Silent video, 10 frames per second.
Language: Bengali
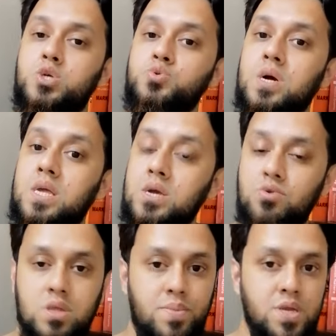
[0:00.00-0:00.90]
ইস্যুটা কি
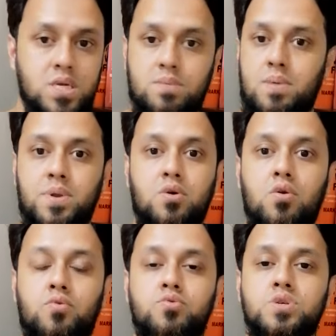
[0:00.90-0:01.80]
হতে পারে সেটার ব্যাপারে
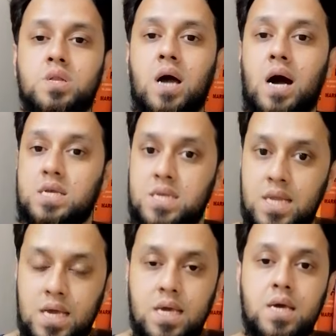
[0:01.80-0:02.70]
কনক্লুশনে আসলে